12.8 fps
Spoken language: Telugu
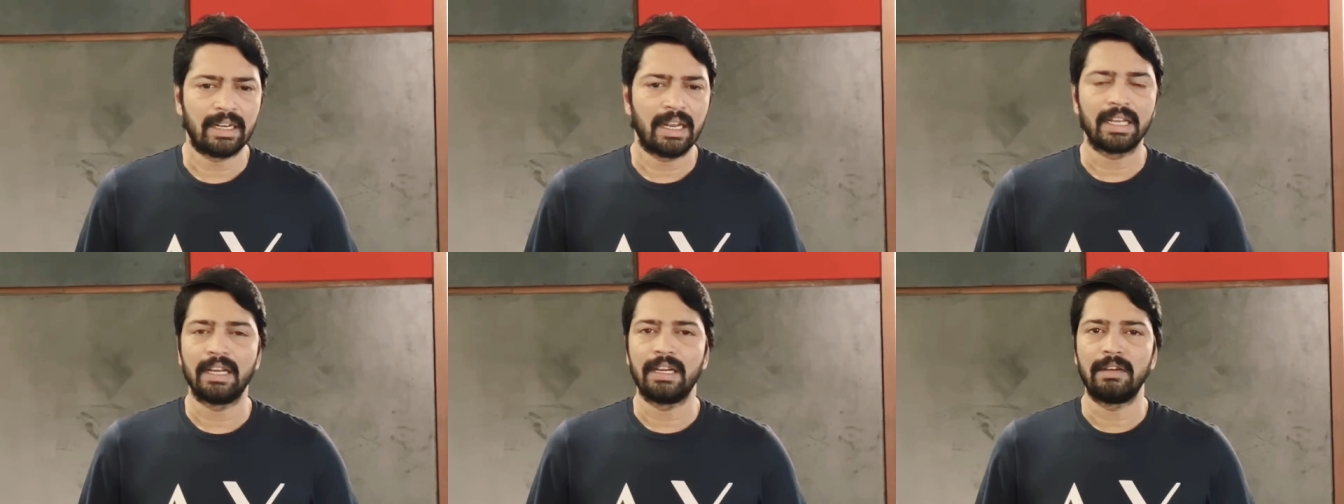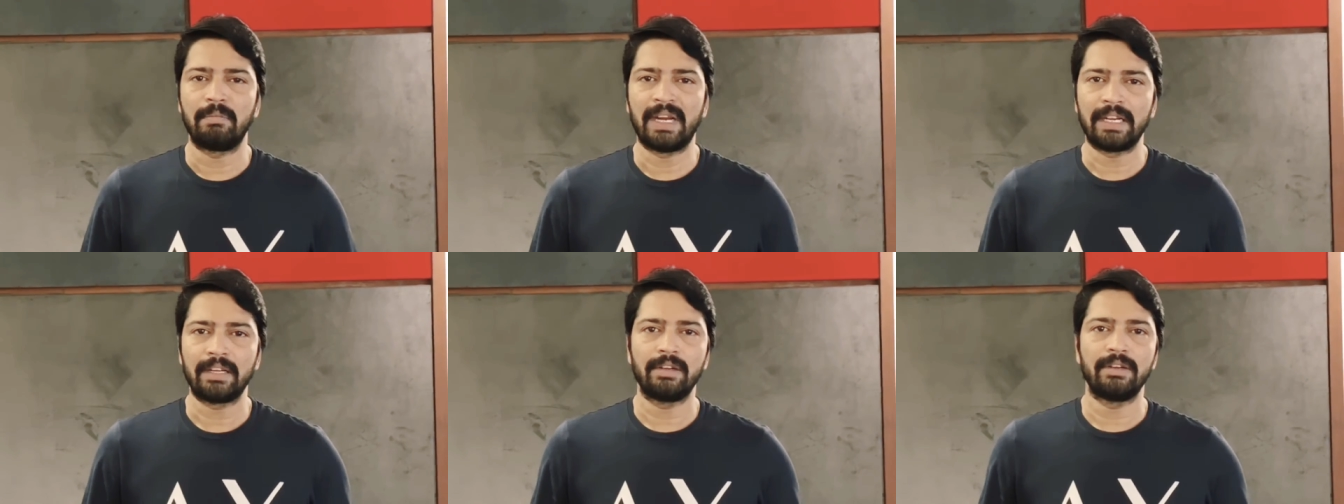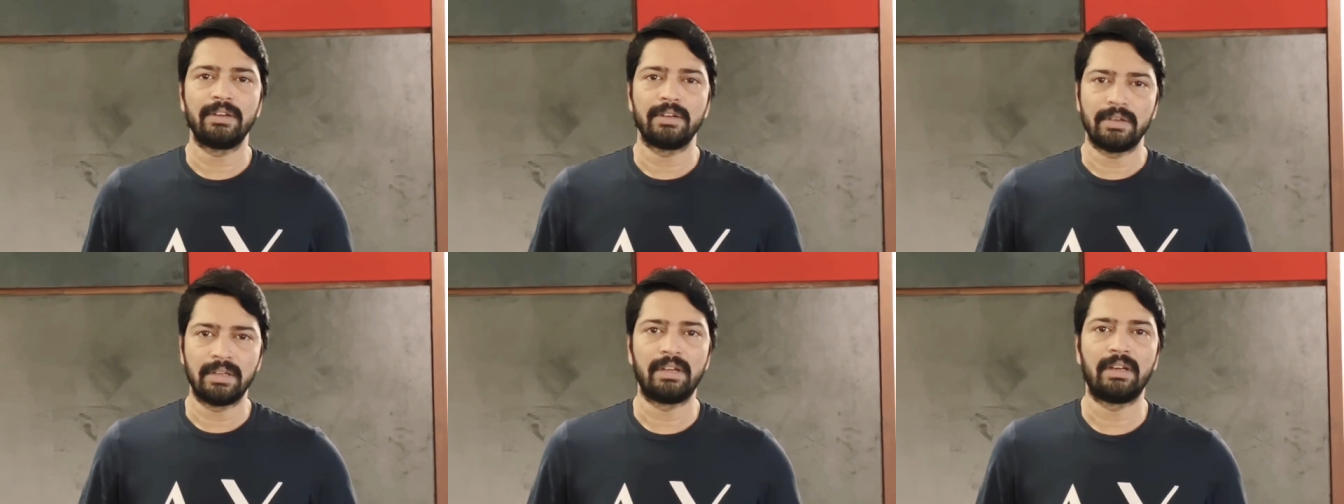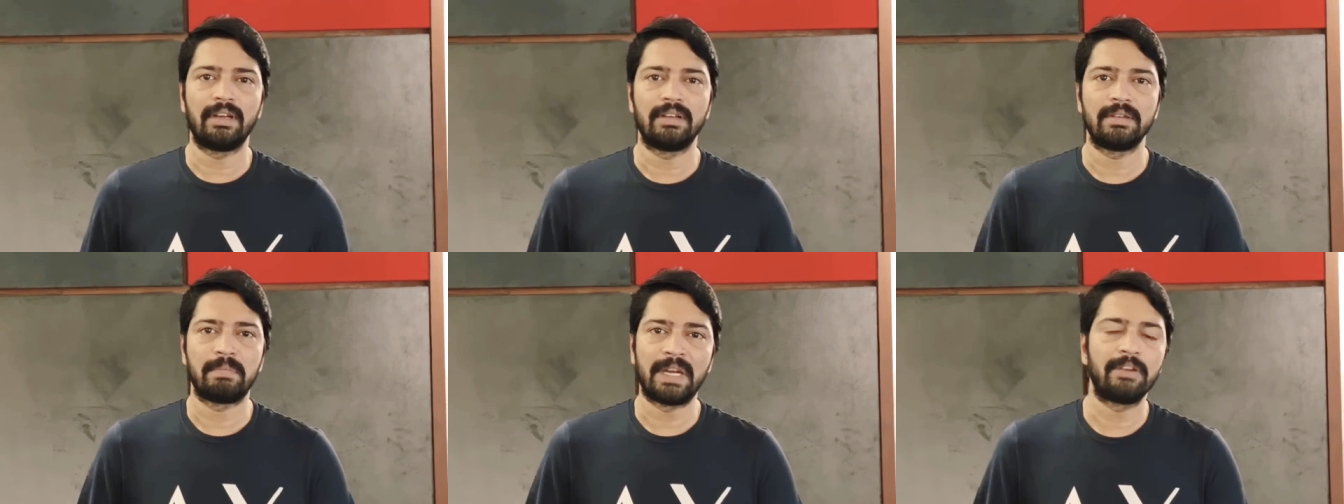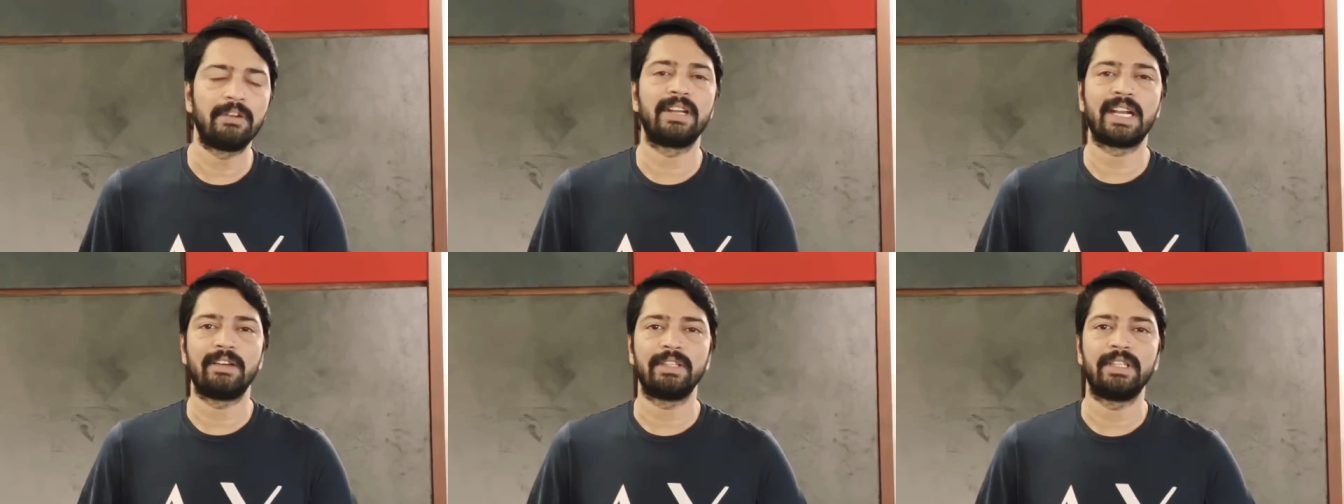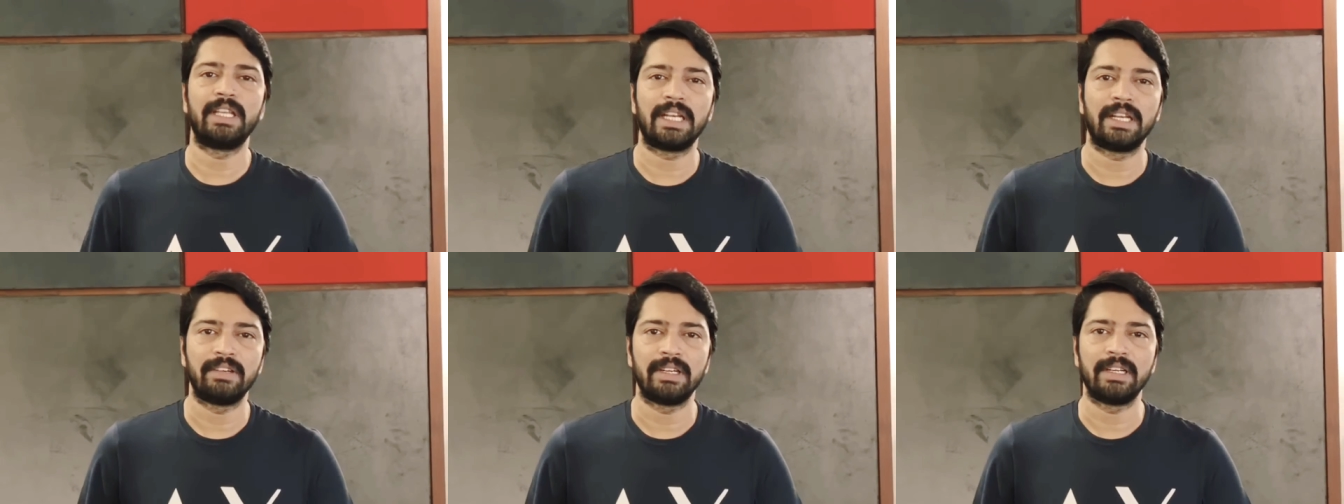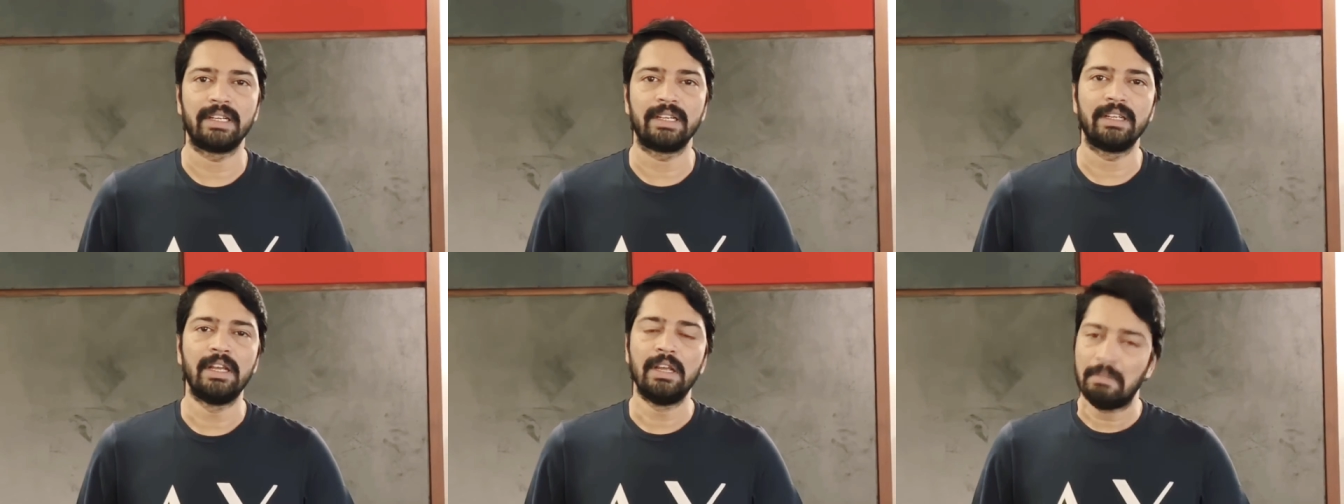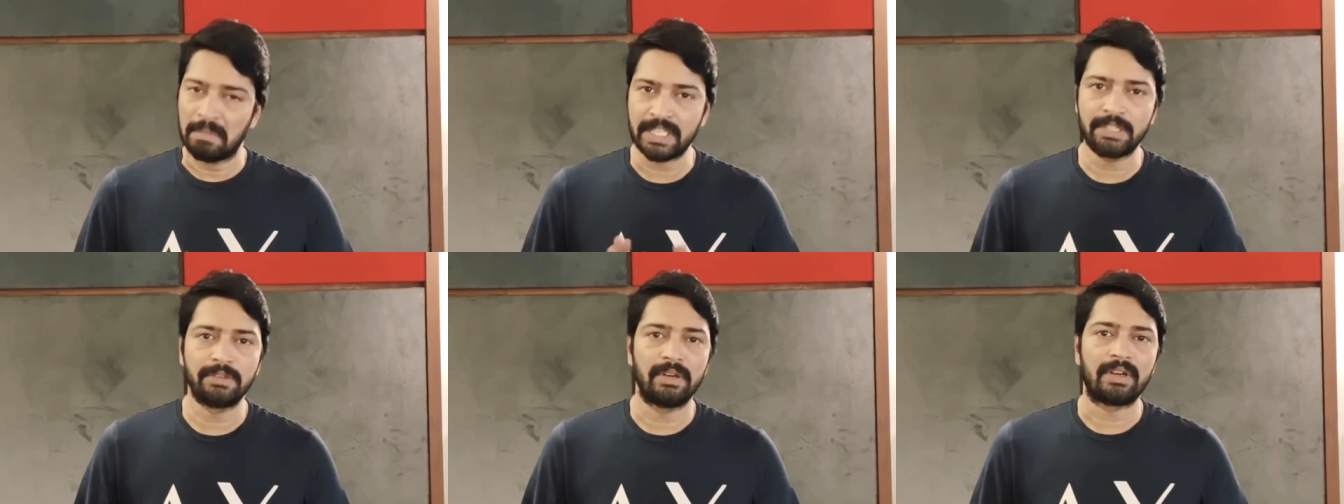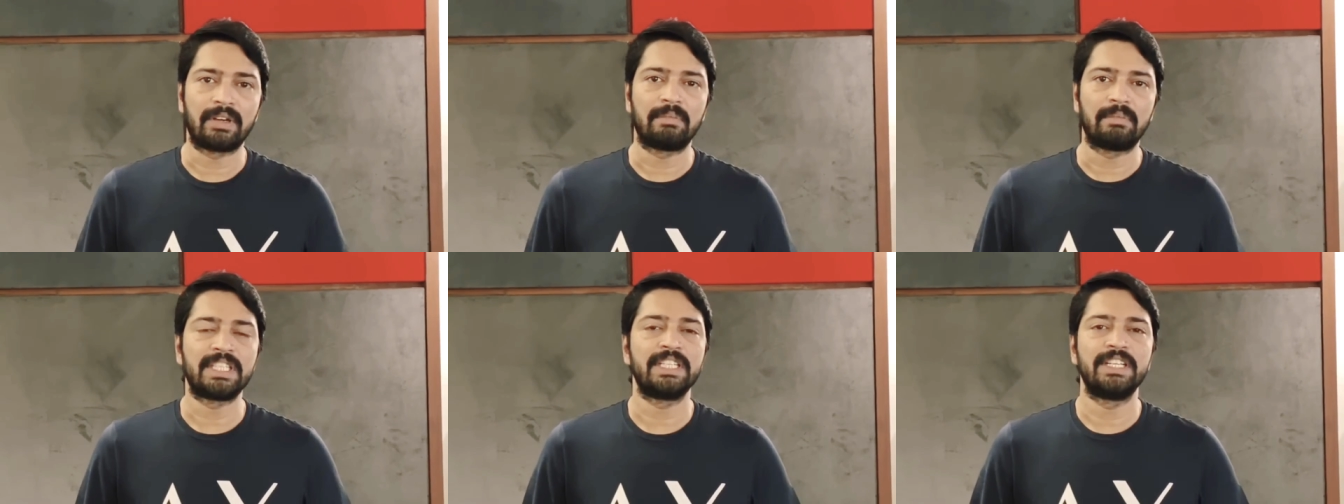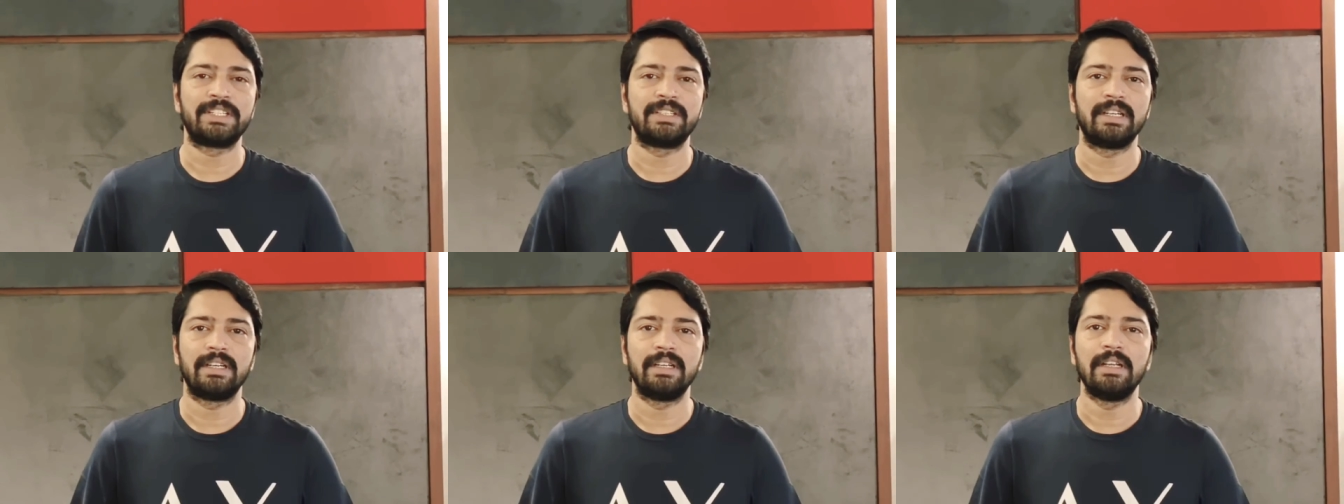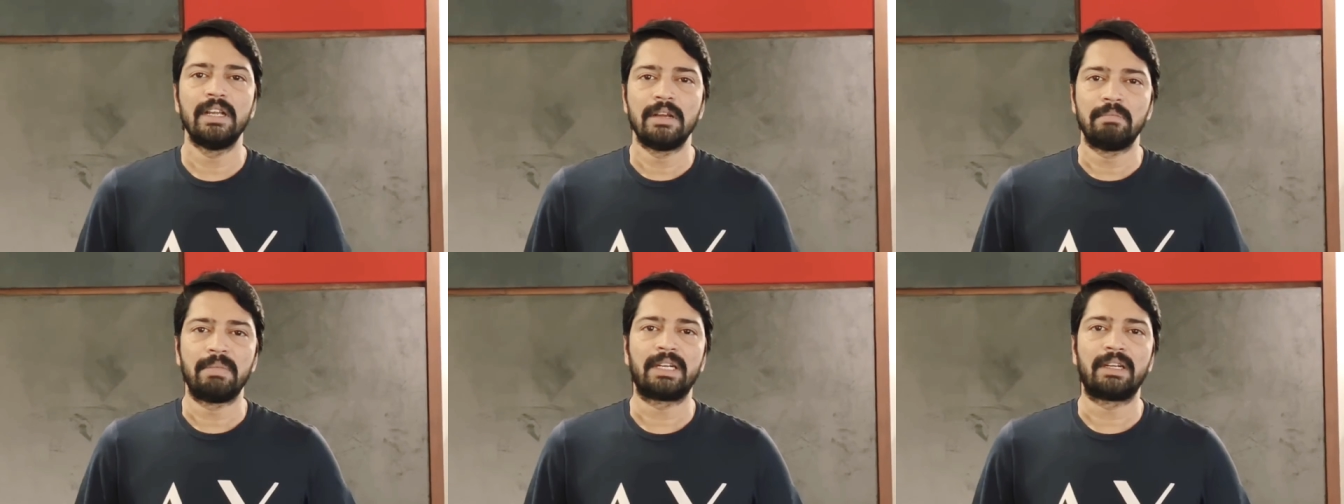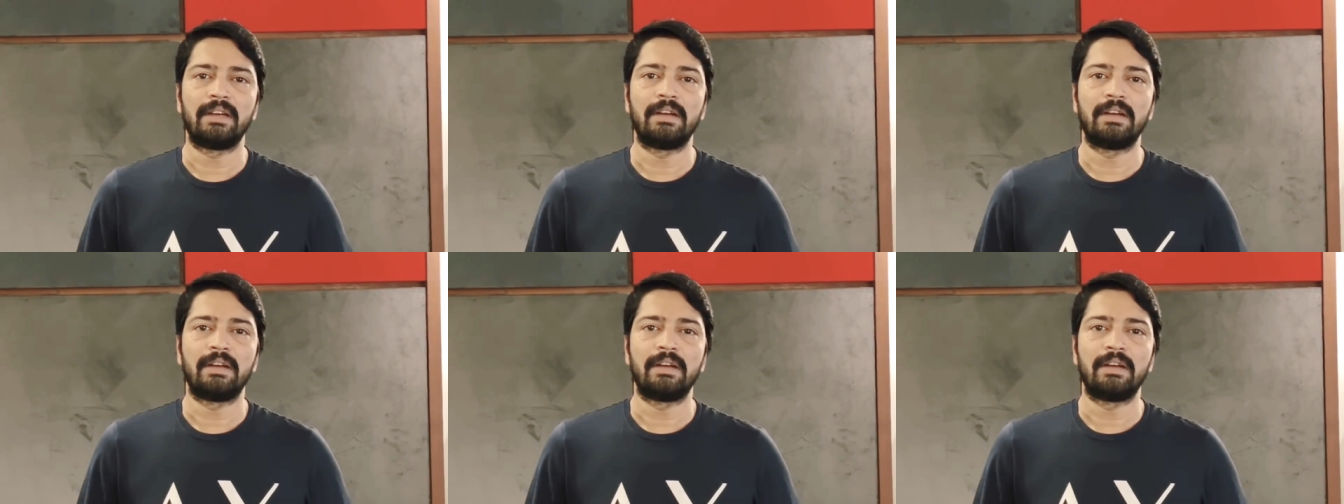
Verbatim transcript: ఇలాగా మా ఇంట్లో పనులు రావద్దన్నామండి అని మంచి మంచి డెసిషన్ అండి బట్